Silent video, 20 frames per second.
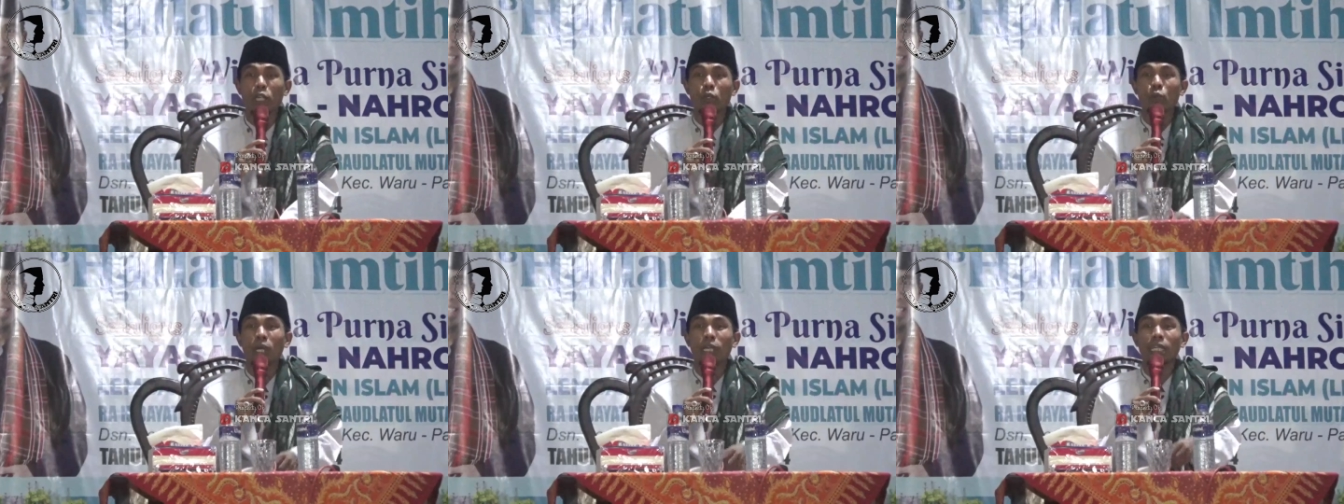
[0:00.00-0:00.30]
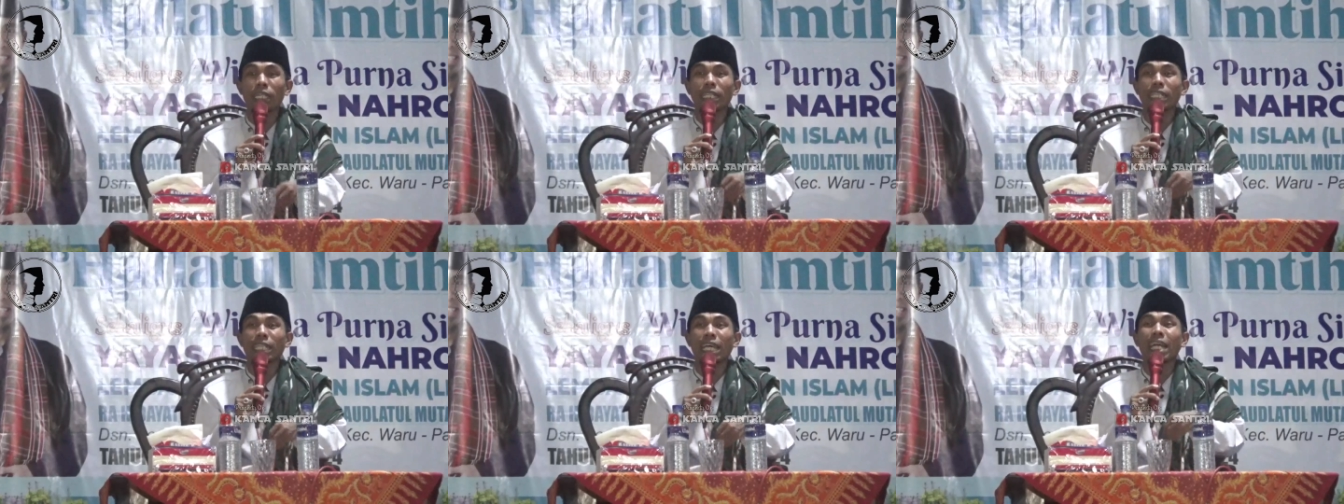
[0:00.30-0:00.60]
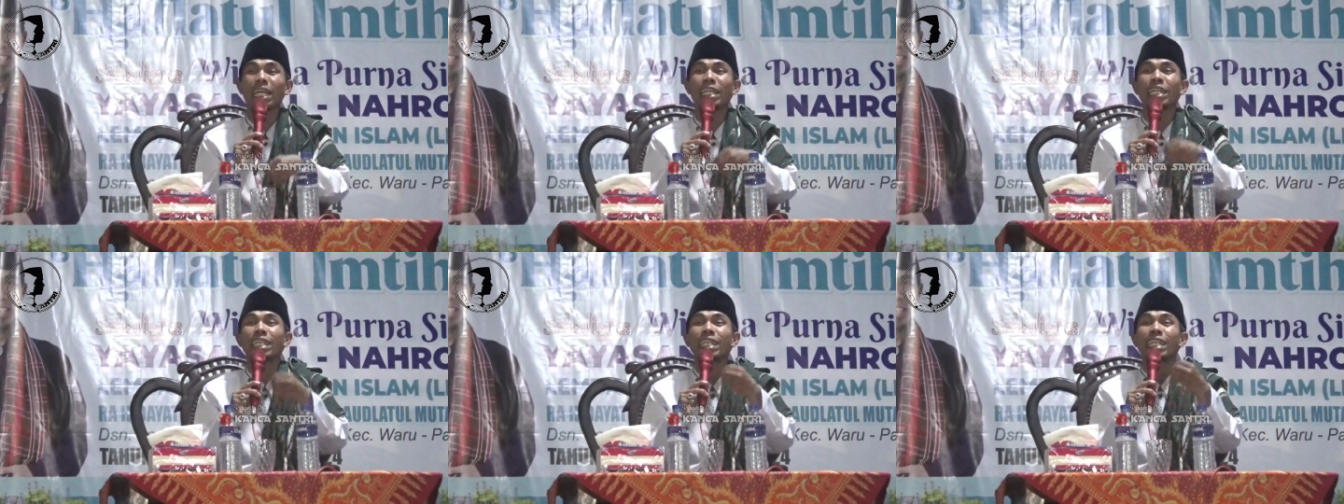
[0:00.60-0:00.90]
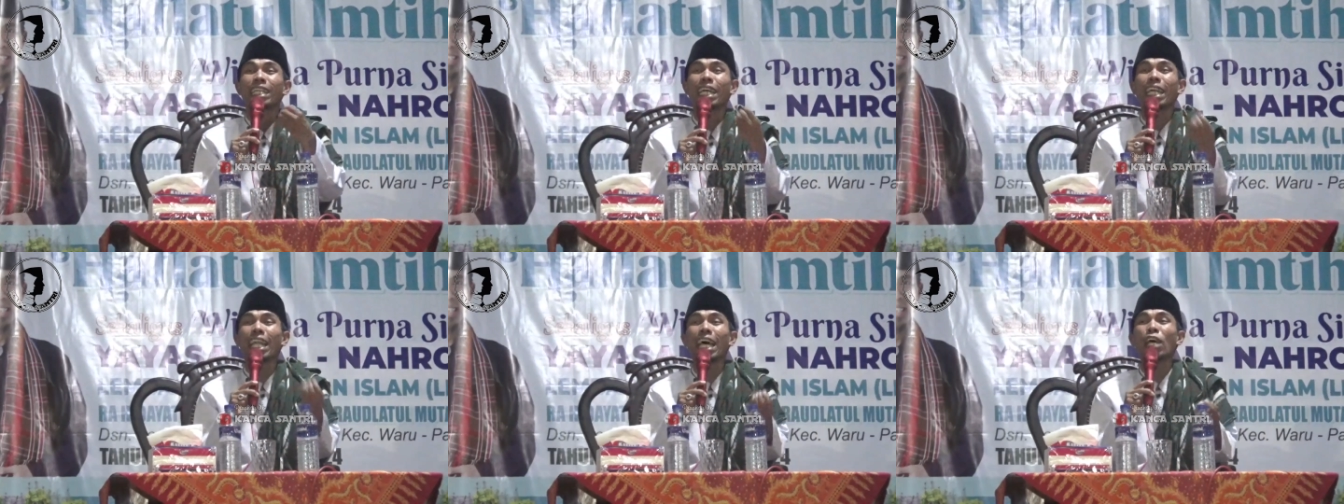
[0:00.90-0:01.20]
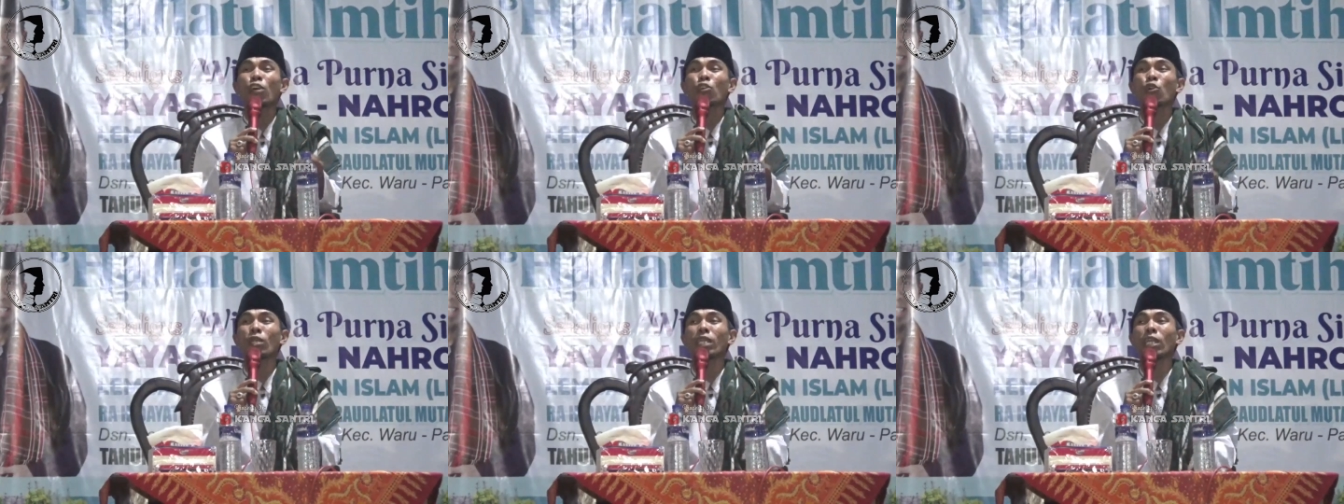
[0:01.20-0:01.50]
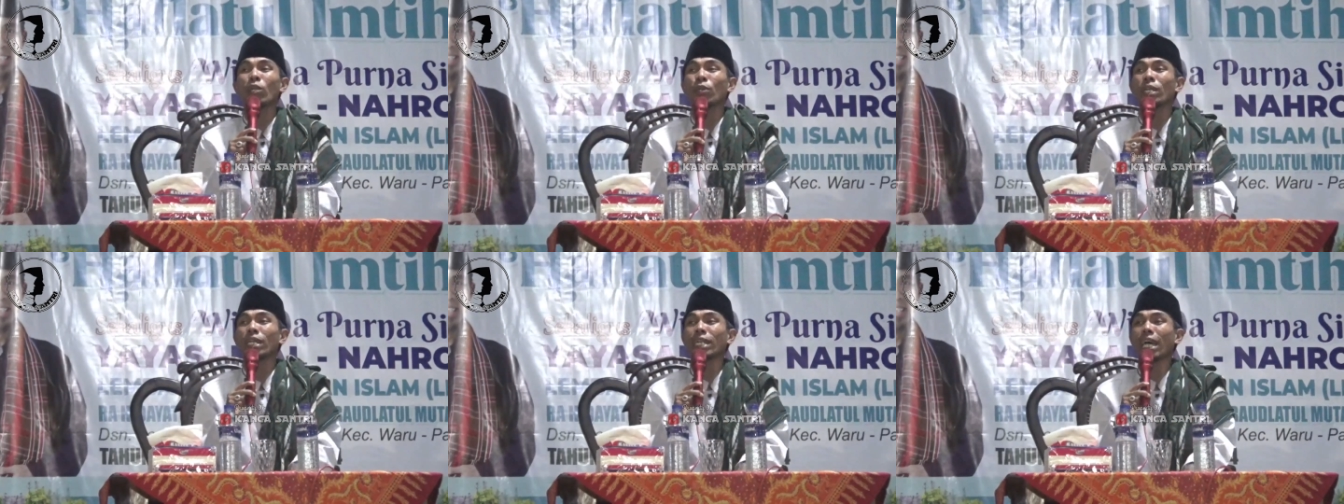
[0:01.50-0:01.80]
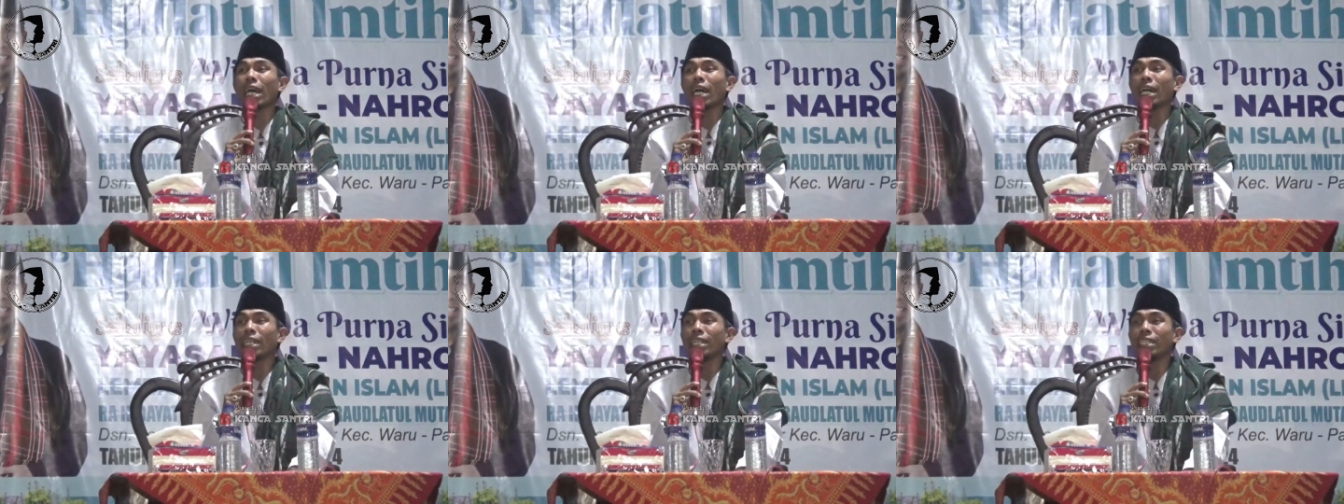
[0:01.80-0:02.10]
kelakuan nikah kelakuan
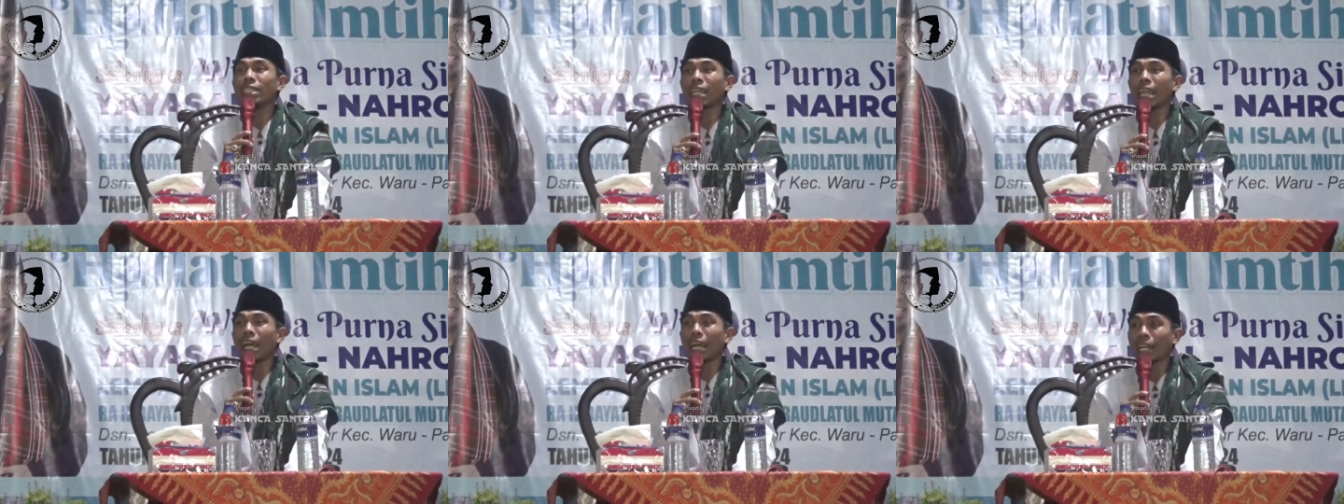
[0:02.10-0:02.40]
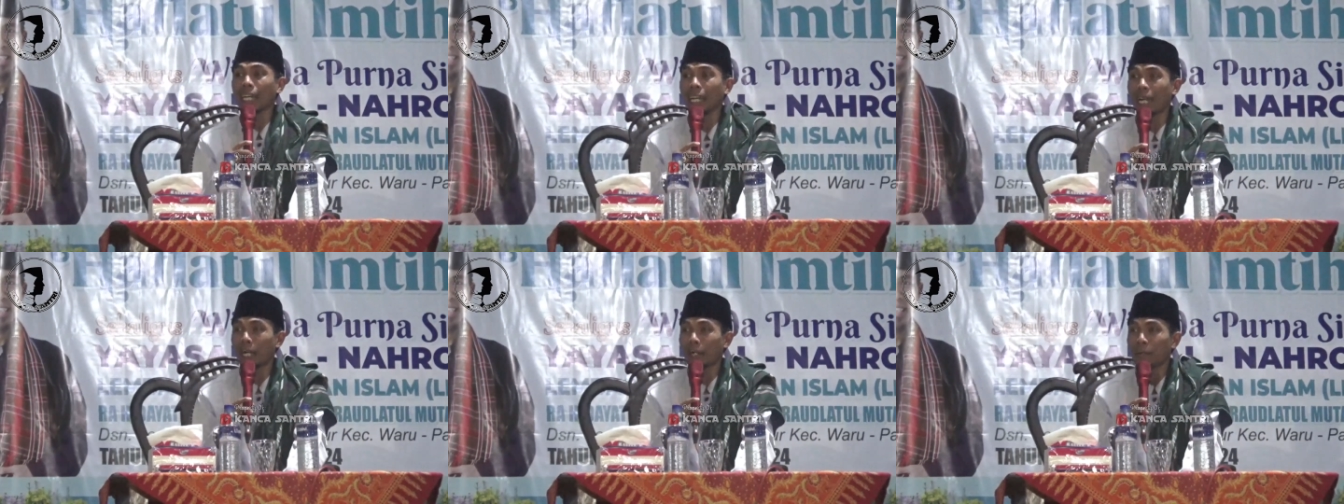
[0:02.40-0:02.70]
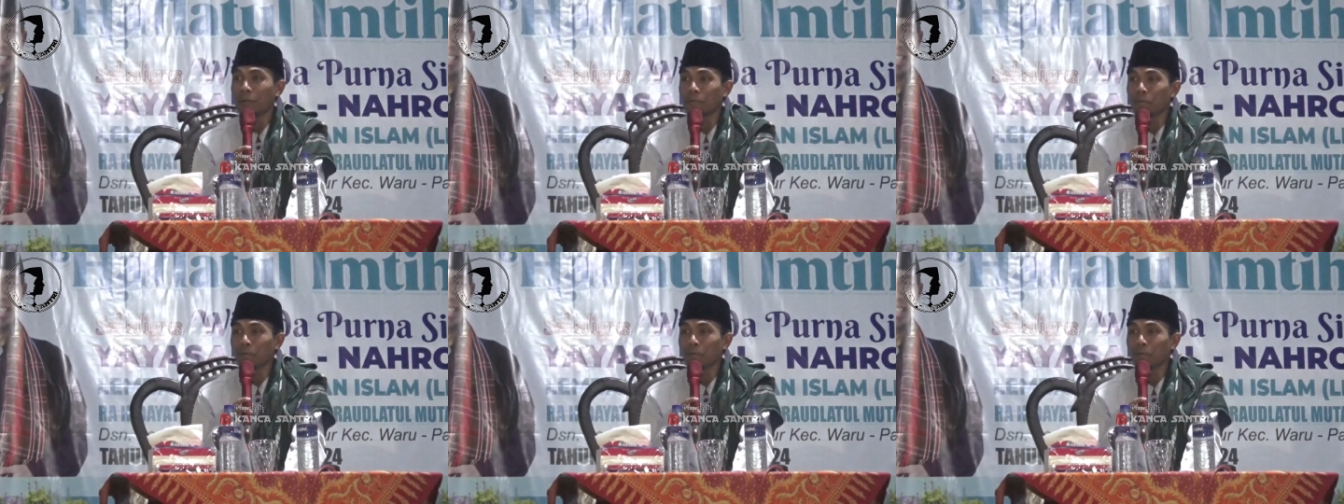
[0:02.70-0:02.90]
orang ahli neraka